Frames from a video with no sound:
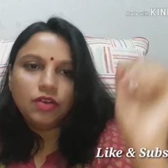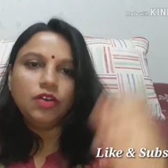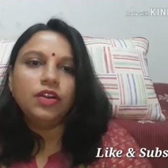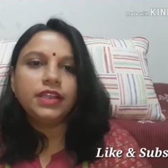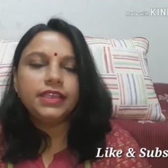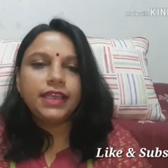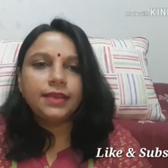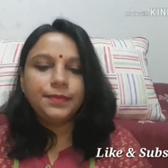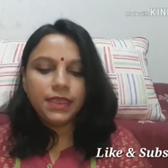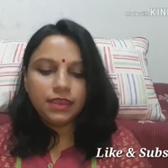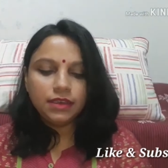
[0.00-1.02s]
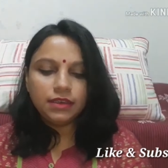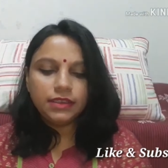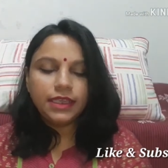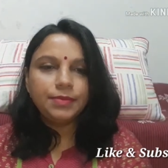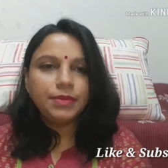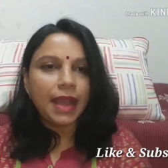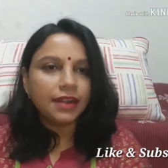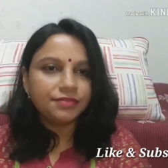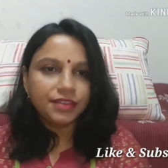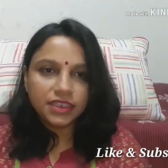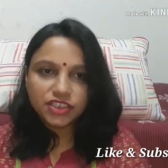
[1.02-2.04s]
और ये भी ये भी
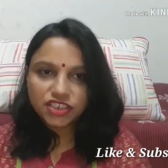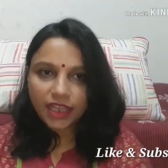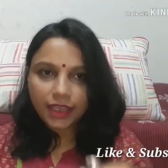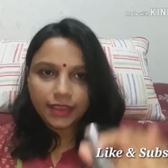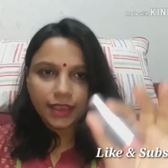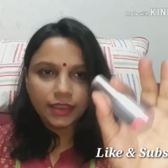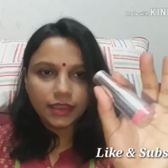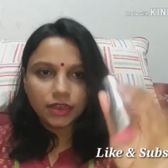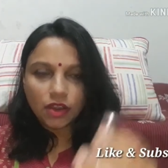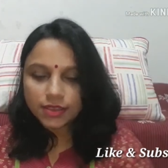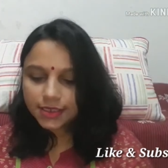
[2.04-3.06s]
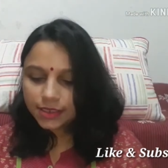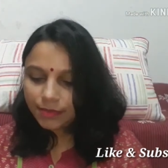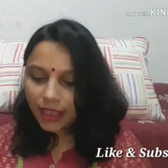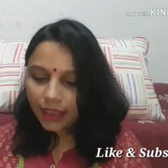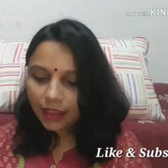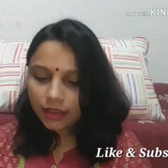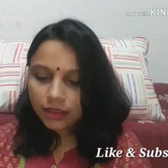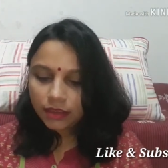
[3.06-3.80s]
मैट फिनिश नहीं है ये ग्लॉसी में है